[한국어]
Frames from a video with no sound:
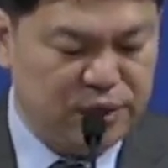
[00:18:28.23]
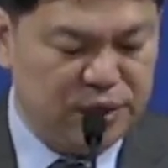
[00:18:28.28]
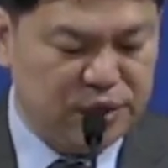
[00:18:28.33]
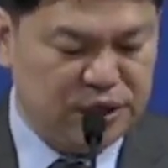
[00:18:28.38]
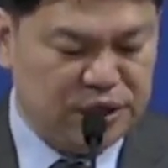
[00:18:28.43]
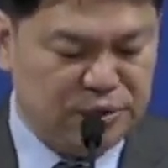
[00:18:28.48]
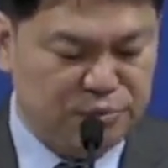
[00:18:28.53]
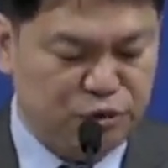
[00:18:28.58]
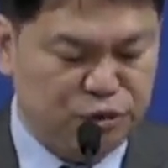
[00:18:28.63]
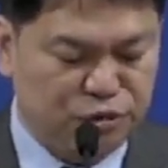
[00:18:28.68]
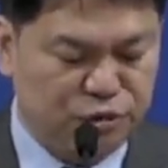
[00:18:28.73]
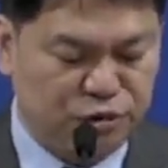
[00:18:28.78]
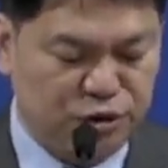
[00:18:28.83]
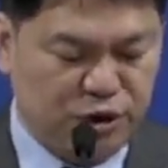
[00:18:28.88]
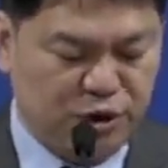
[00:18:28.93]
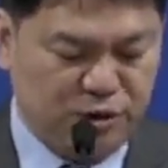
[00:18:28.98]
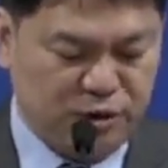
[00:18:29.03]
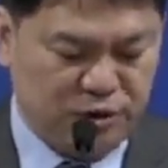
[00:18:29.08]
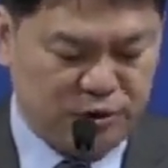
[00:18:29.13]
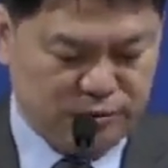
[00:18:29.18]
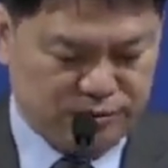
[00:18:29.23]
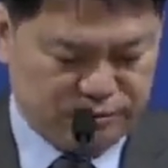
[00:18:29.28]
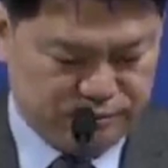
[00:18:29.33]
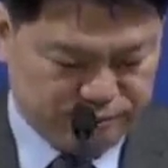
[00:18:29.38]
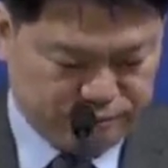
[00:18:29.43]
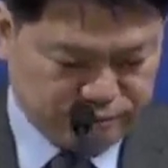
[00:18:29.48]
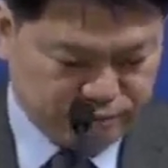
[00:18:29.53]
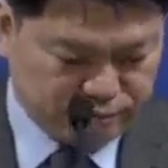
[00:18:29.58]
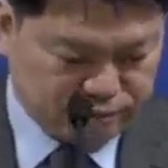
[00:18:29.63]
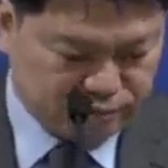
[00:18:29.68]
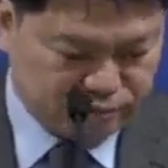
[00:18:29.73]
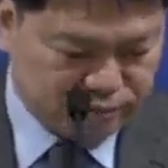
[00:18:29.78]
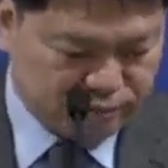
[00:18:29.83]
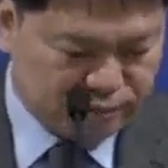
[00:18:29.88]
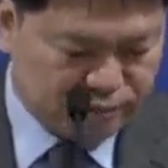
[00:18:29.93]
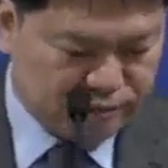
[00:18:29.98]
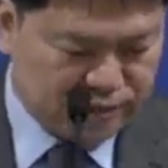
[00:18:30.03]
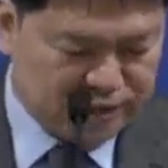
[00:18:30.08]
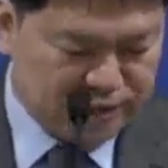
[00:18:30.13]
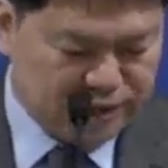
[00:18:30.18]
16절,
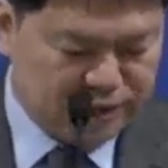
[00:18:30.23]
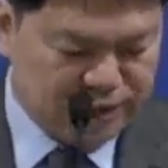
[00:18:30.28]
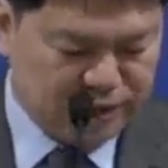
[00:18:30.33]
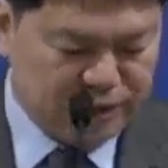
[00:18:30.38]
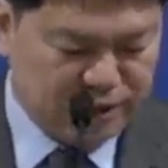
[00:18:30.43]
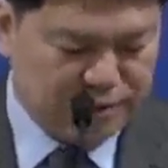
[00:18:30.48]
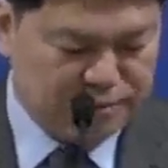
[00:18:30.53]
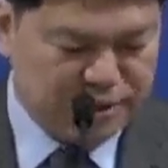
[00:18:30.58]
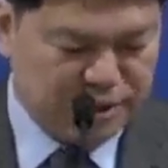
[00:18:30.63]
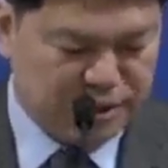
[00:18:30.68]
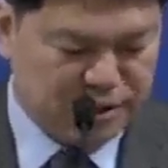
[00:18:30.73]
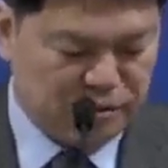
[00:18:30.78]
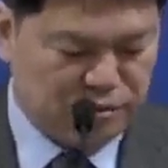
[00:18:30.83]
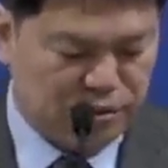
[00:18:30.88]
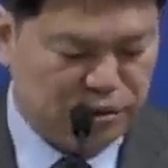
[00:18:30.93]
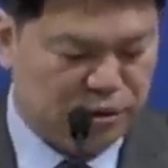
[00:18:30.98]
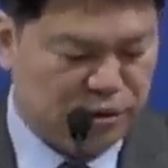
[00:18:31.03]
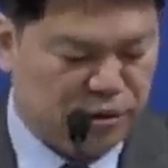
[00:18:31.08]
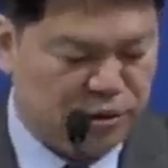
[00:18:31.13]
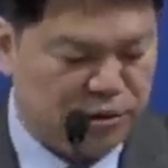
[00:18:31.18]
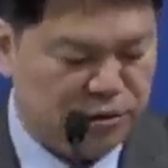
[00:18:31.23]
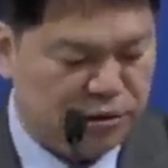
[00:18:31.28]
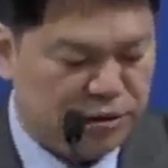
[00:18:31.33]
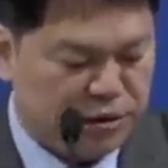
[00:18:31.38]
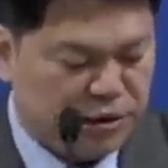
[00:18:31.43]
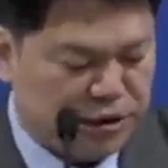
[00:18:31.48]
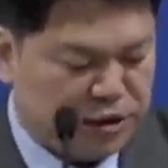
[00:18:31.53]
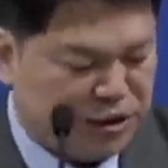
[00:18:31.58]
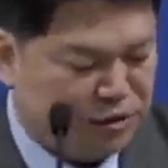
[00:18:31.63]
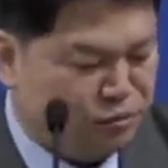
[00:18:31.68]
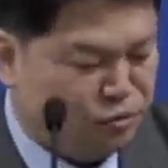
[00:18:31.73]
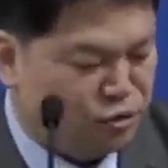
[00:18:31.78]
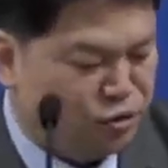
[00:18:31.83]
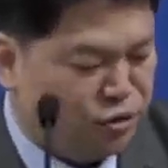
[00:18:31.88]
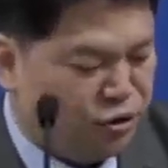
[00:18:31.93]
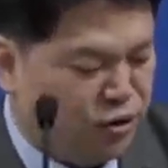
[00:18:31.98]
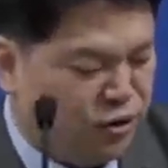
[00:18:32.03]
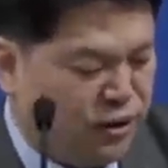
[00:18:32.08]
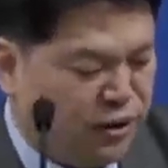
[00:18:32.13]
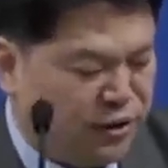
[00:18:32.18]
14절부터
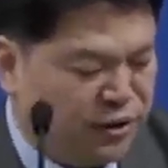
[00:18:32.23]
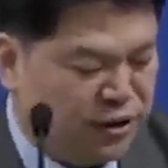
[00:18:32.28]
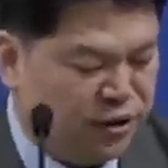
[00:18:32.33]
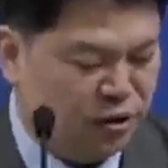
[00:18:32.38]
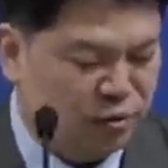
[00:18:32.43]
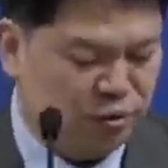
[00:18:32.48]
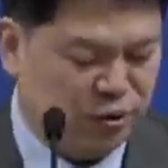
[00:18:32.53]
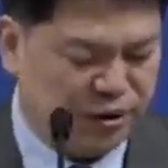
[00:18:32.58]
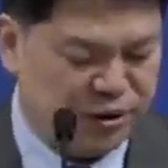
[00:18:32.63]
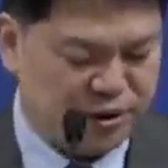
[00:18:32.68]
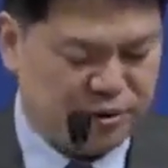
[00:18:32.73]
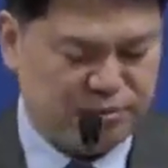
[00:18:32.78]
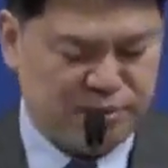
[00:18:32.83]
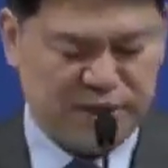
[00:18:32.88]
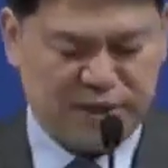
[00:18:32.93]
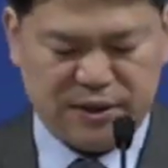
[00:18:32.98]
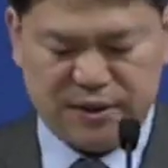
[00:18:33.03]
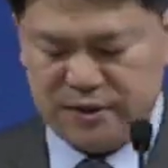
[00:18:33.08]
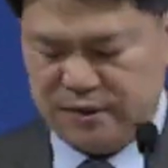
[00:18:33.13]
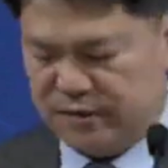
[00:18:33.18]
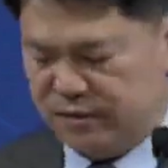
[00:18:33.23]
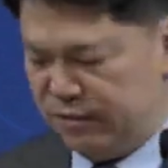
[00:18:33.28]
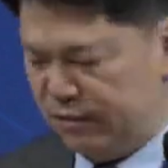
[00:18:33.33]
16절을 다시 읽어보겠습니다.